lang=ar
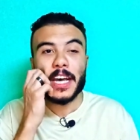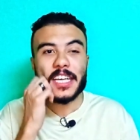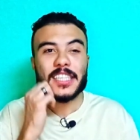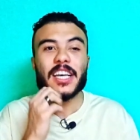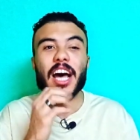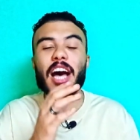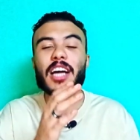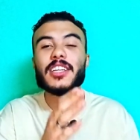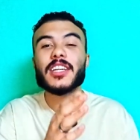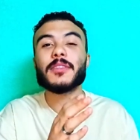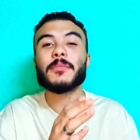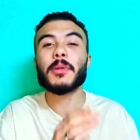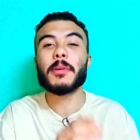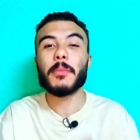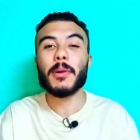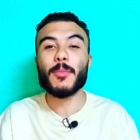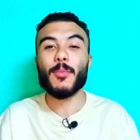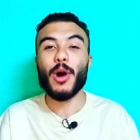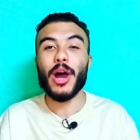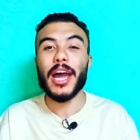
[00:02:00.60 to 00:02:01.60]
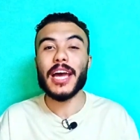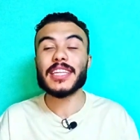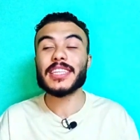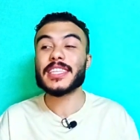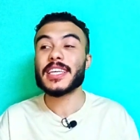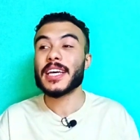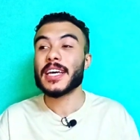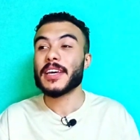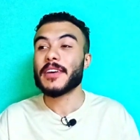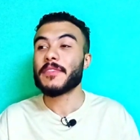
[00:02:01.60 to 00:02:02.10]
صعدت من
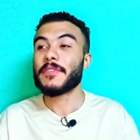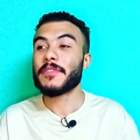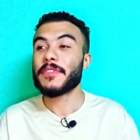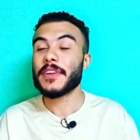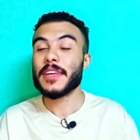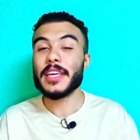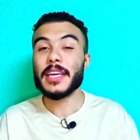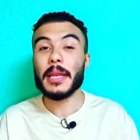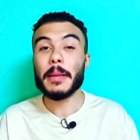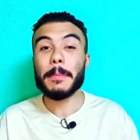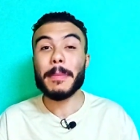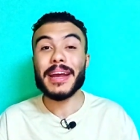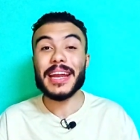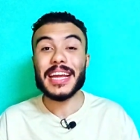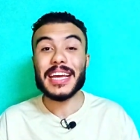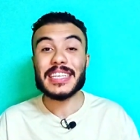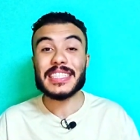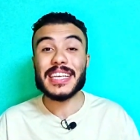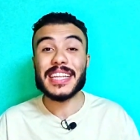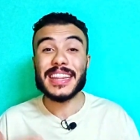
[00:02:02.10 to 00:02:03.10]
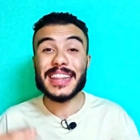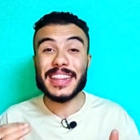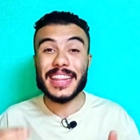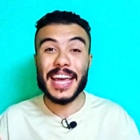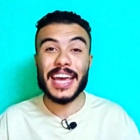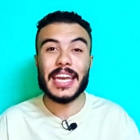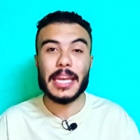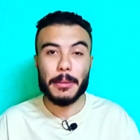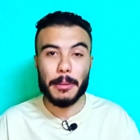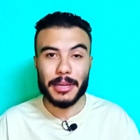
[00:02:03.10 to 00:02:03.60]
المجموعات في المركز
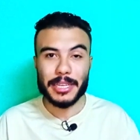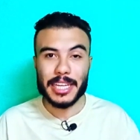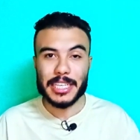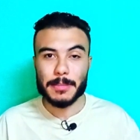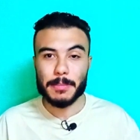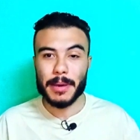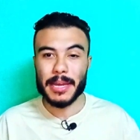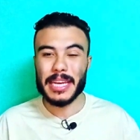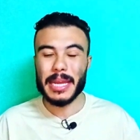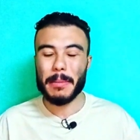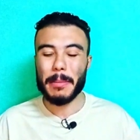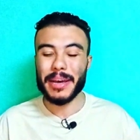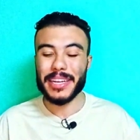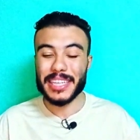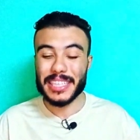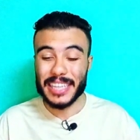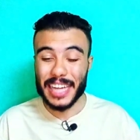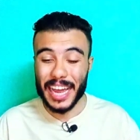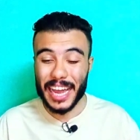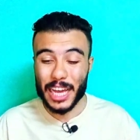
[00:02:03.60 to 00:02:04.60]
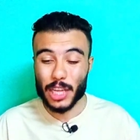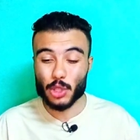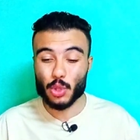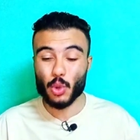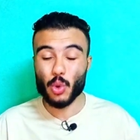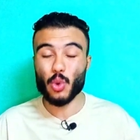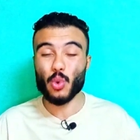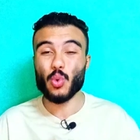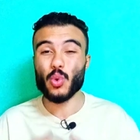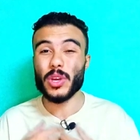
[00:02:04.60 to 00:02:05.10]
الثاني بعد اسبانيا بعد
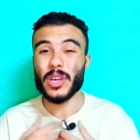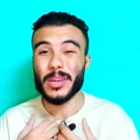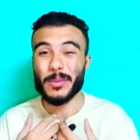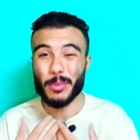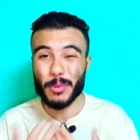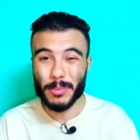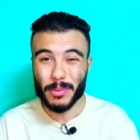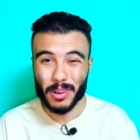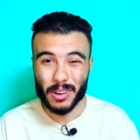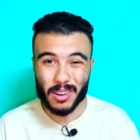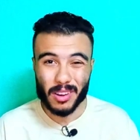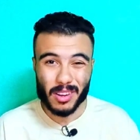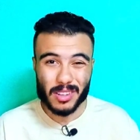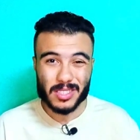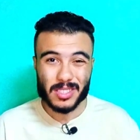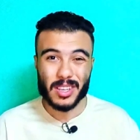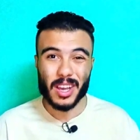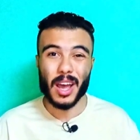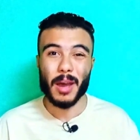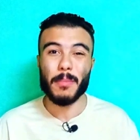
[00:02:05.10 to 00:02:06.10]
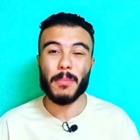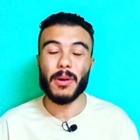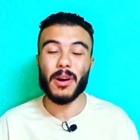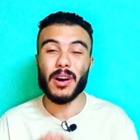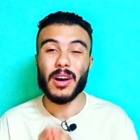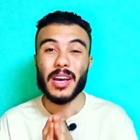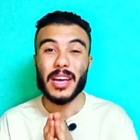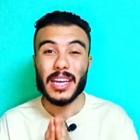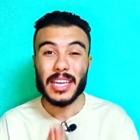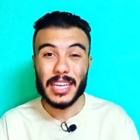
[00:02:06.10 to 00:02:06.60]
تعادل ومباراه
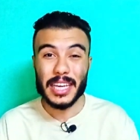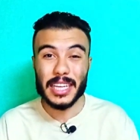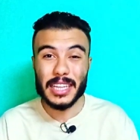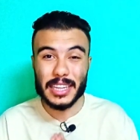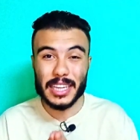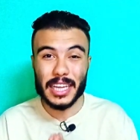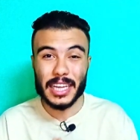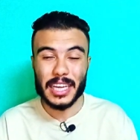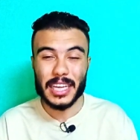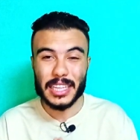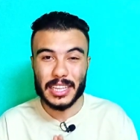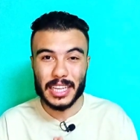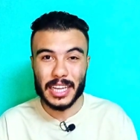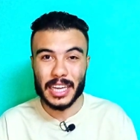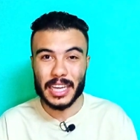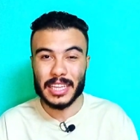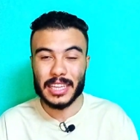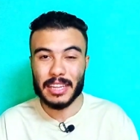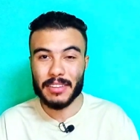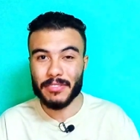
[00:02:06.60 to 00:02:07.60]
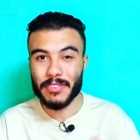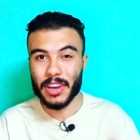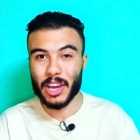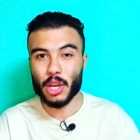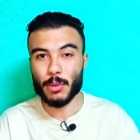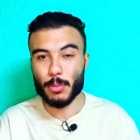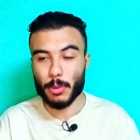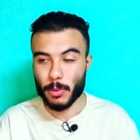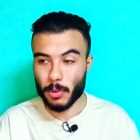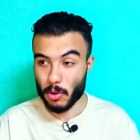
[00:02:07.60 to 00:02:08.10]
صعبه جدا جدا جدا في
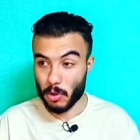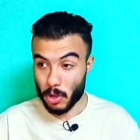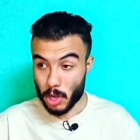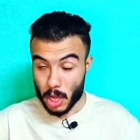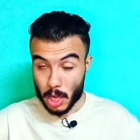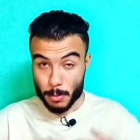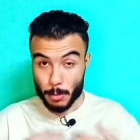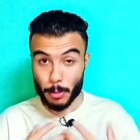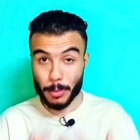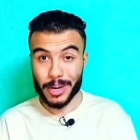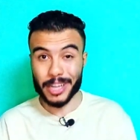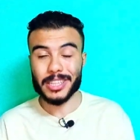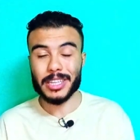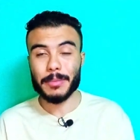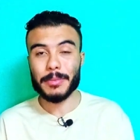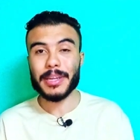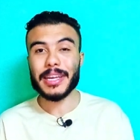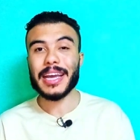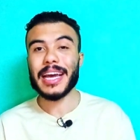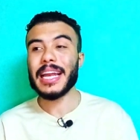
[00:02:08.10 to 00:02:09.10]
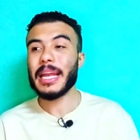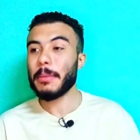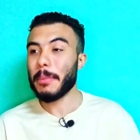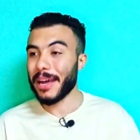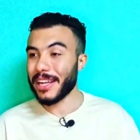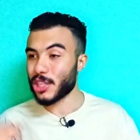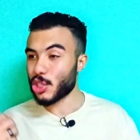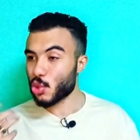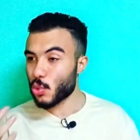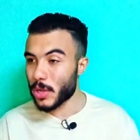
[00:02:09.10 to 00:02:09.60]
اخر مباراه مباراتنا بنتكلم
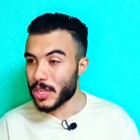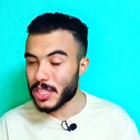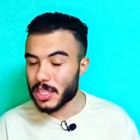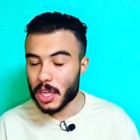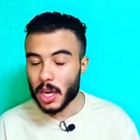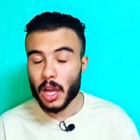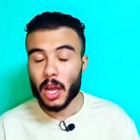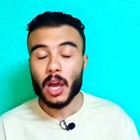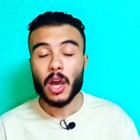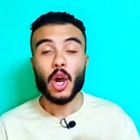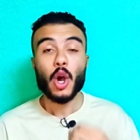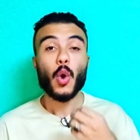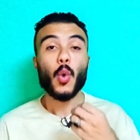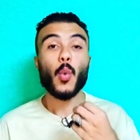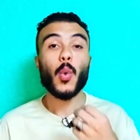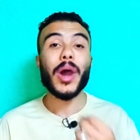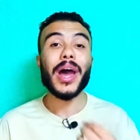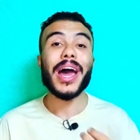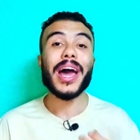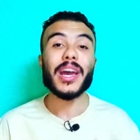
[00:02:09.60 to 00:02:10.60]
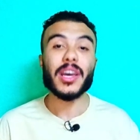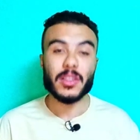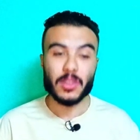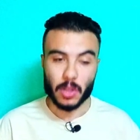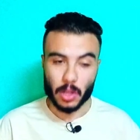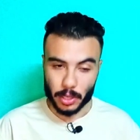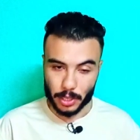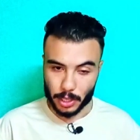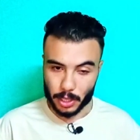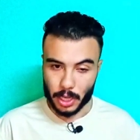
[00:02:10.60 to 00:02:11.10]
عن سويسرا
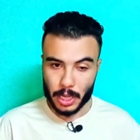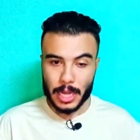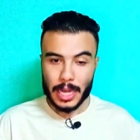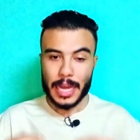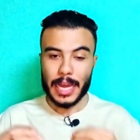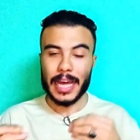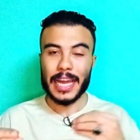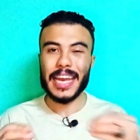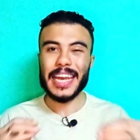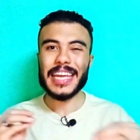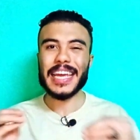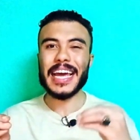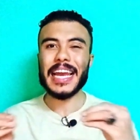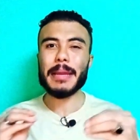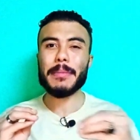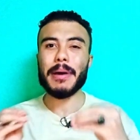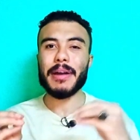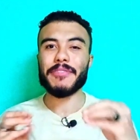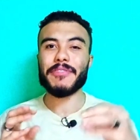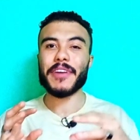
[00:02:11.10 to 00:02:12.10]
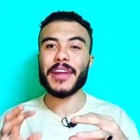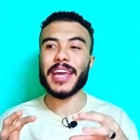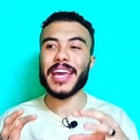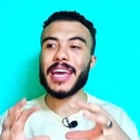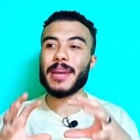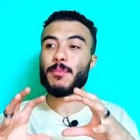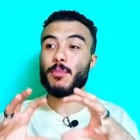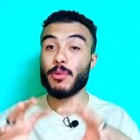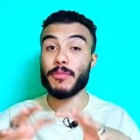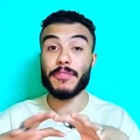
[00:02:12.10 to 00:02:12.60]
وايطاليا خلينا نتكلم عن
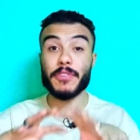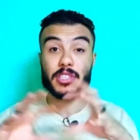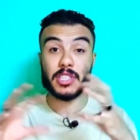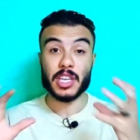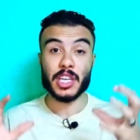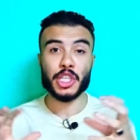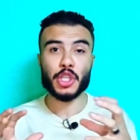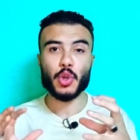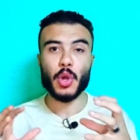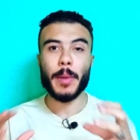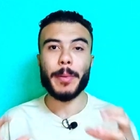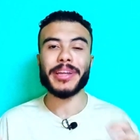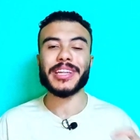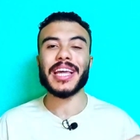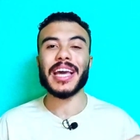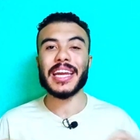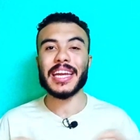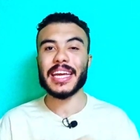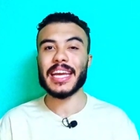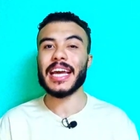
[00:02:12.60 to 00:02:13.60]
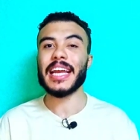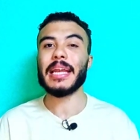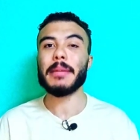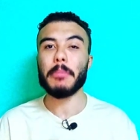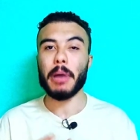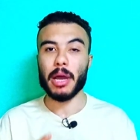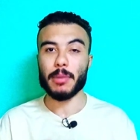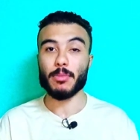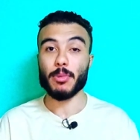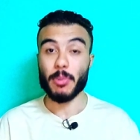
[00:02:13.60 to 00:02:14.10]
الفريقين منفصلين شويه بعد كده
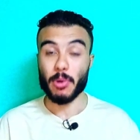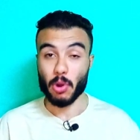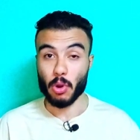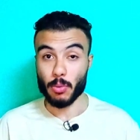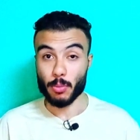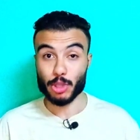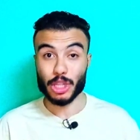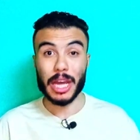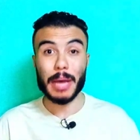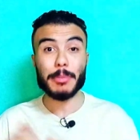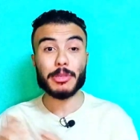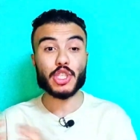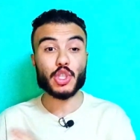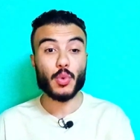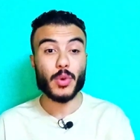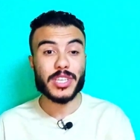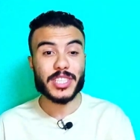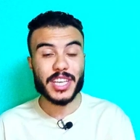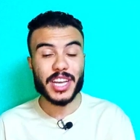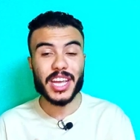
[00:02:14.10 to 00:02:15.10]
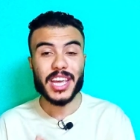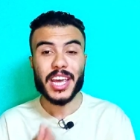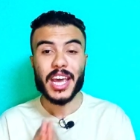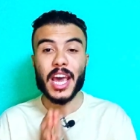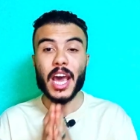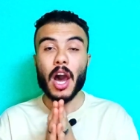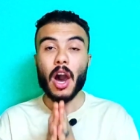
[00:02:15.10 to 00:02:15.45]
نتكلم عن المباراه المنتخب السويسري